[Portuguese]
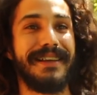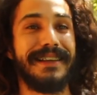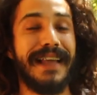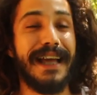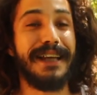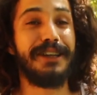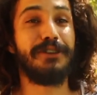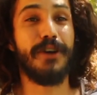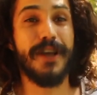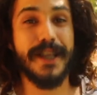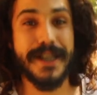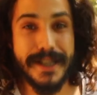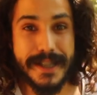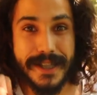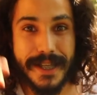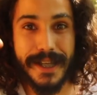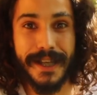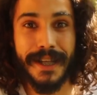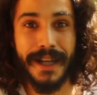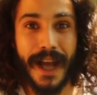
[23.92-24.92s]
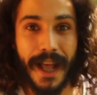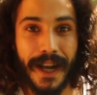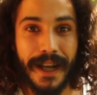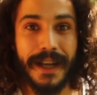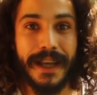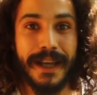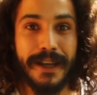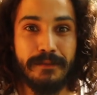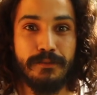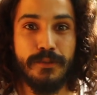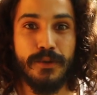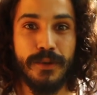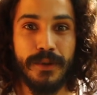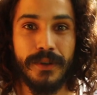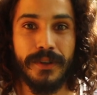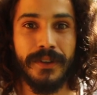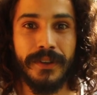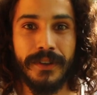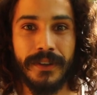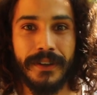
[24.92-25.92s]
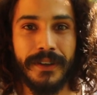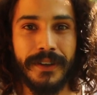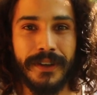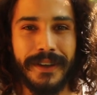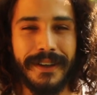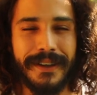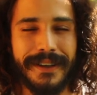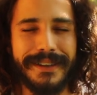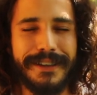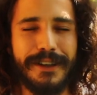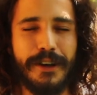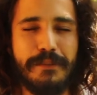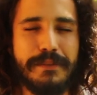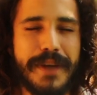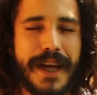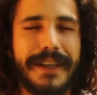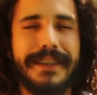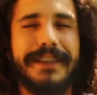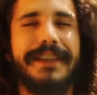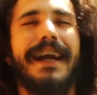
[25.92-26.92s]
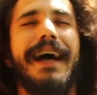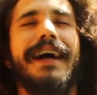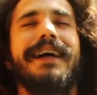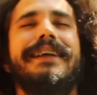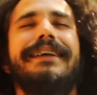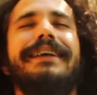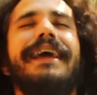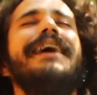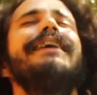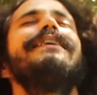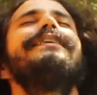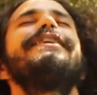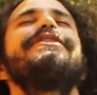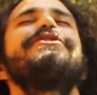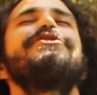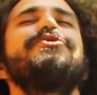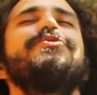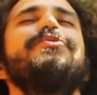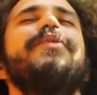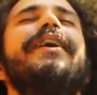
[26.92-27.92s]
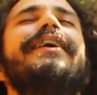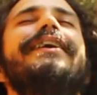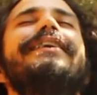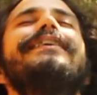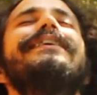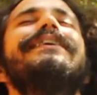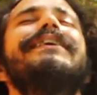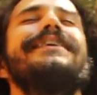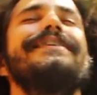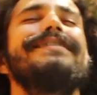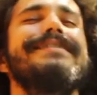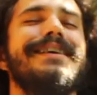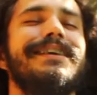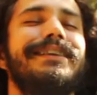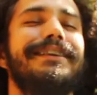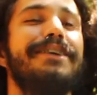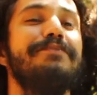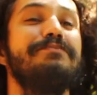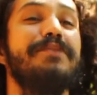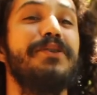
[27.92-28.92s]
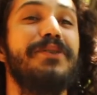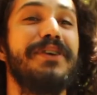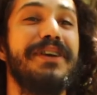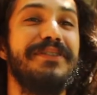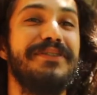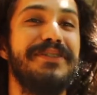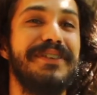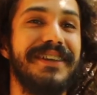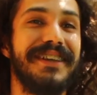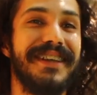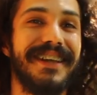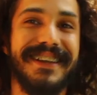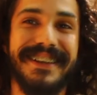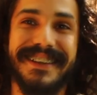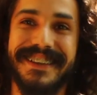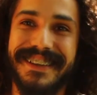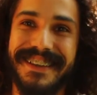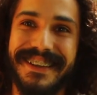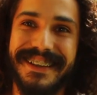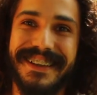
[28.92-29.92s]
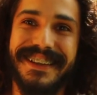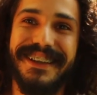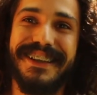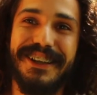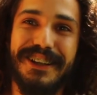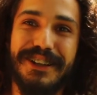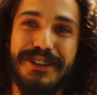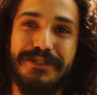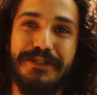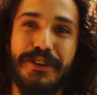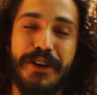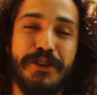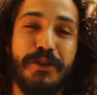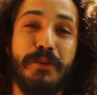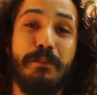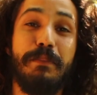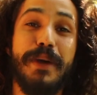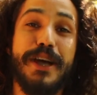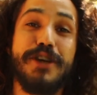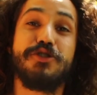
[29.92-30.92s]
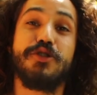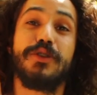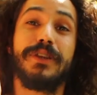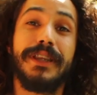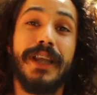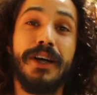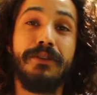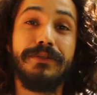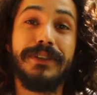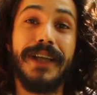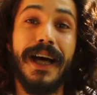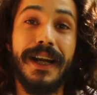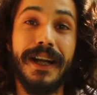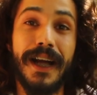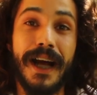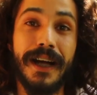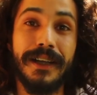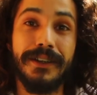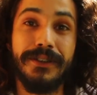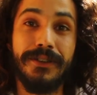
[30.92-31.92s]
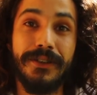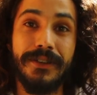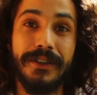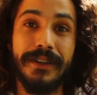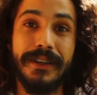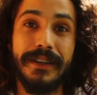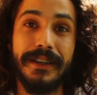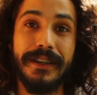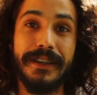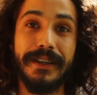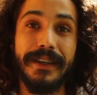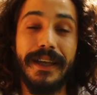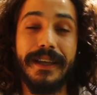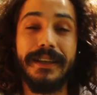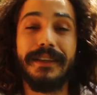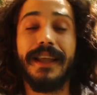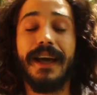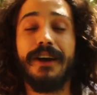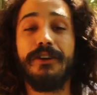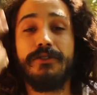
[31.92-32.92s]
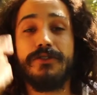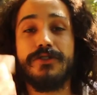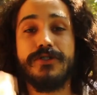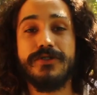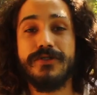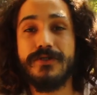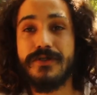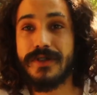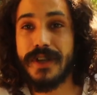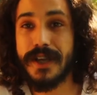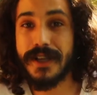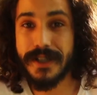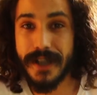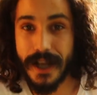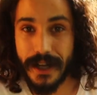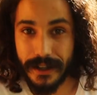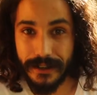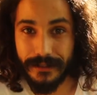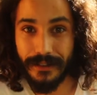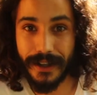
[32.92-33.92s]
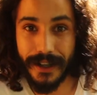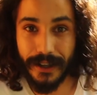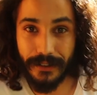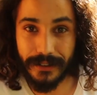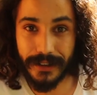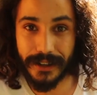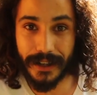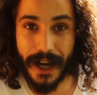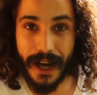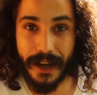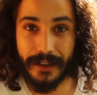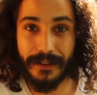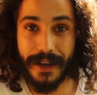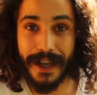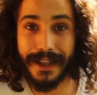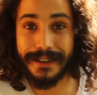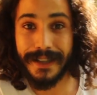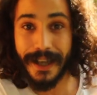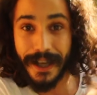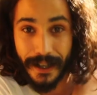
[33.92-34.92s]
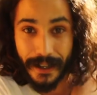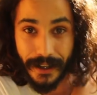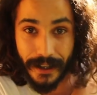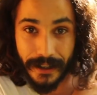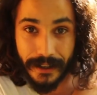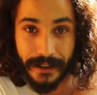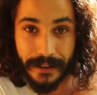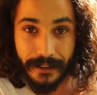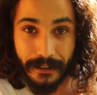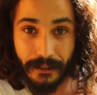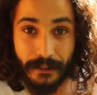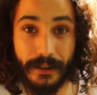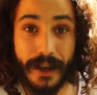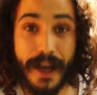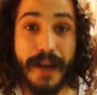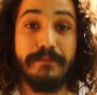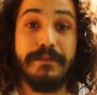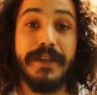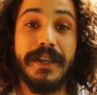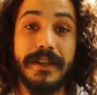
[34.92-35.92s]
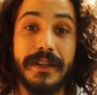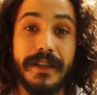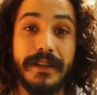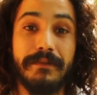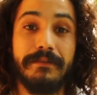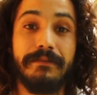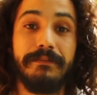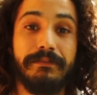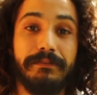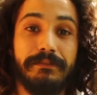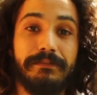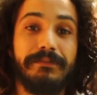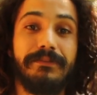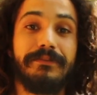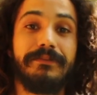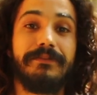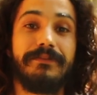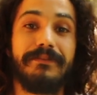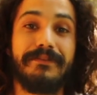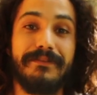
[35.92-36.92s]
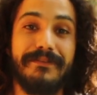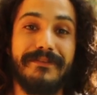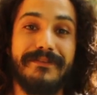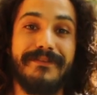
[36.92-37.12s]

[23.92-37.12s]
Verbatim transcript: daí nós se calemos e eu me atraquei na sua anca sem temer o que vinha. Foi um beijo tão danado que até hoje não sei se a língua que eu trago é a dela ou é a minha. Ai, que